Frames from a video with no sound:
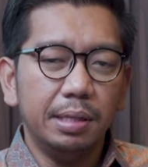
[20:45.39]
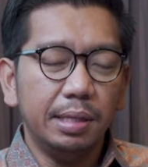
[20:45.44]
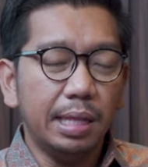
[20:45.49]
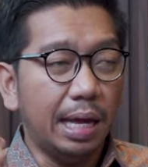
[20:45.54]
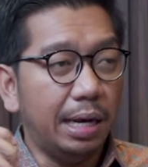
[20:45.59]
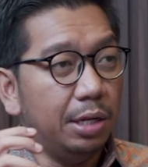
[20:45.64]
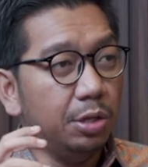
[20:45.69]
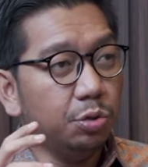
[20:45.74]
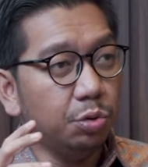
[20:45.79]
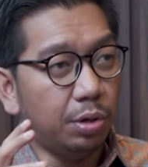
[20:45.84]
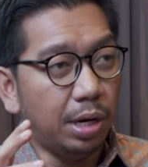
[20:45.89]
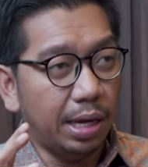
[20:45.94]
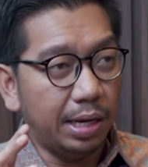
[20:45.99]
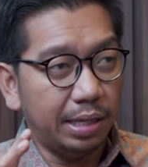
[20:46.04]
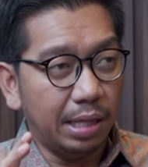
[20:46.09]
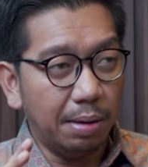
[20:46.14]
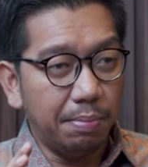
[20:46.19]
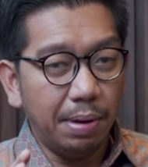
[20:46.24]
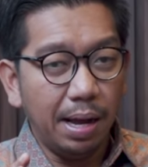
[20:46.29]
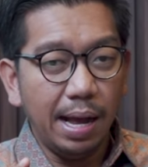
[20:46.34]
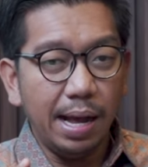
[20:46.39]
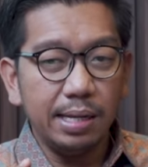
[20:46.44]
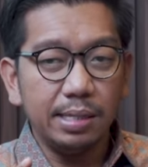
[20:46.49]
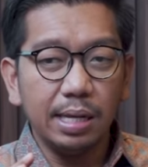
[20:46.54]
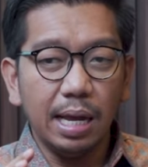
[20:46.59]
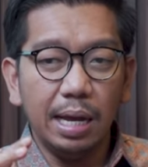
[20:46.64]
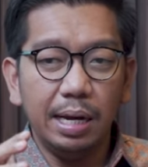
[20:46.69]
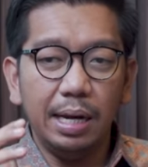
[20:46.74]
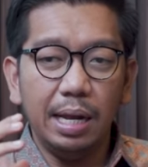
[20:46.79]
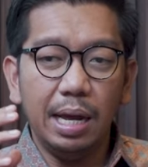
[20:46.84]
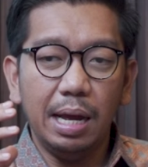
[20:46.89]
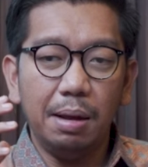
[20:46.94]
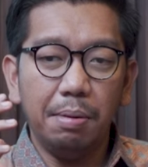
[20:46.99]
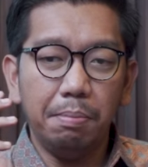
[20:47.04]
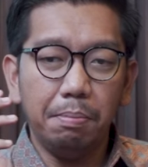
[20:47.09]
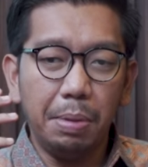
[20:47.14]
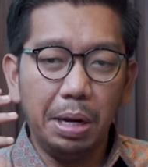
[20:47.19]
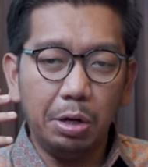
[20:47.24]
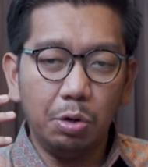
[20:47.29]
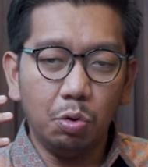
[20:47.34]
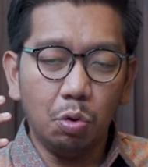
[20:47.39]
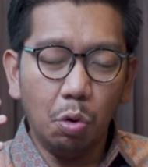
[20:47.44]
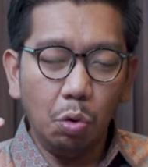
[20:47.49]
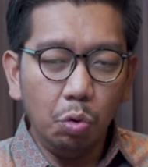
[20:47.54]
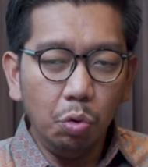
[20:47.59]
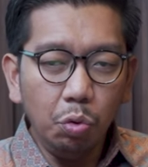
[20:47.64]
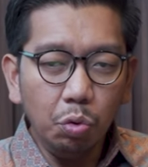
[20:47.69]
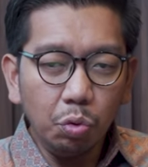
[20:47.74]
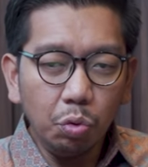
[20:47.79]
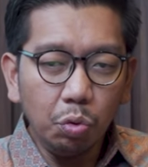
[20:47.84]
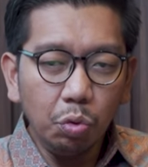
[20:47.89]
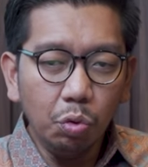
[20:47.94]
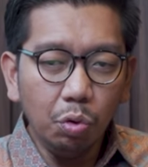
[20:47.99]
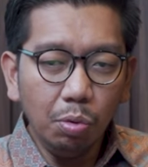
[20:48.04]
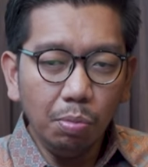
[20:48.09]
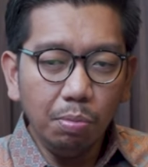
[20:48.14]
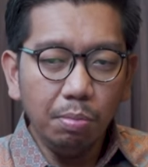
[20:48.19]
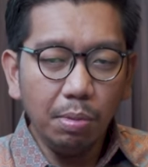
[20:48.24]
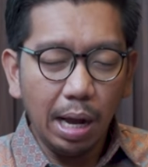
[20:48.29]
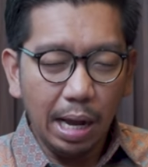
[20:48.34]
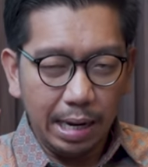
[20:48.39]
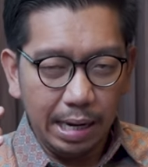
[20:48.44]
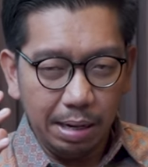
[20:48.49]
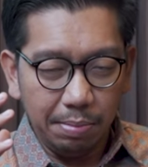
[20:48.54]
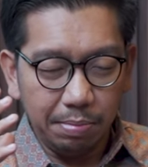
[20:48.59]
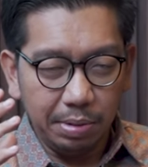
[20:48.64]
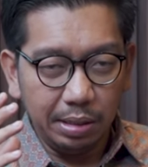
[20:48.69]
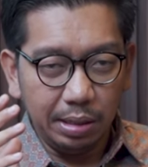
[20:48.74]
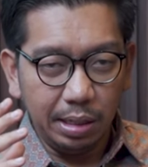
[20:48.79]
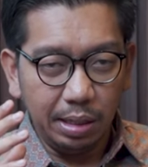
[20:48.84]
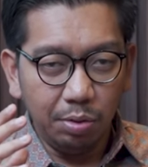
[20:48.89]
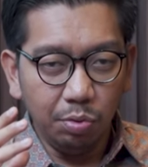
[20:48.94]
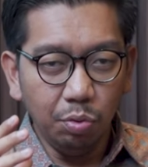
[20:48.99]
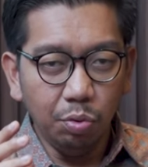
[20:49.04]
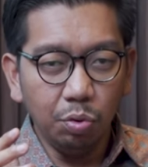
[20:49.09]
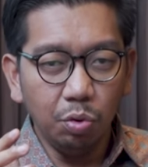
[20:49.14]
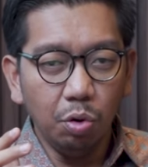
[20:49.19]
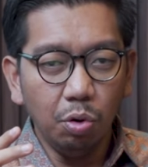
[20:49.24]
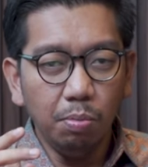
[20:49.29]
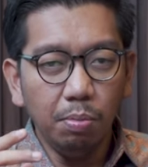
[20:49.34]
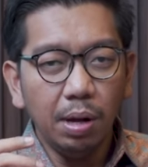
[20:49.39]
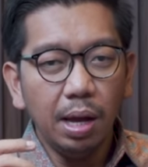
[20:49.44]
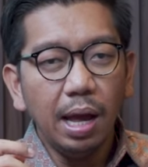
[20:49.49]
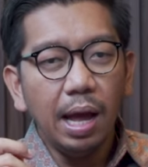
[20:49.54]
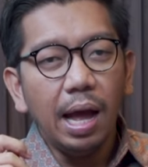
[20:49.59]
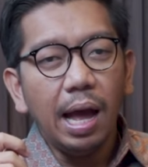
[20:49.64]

tadi sudah kita bahas ada Menko Hukum, ada Menteri Hukum,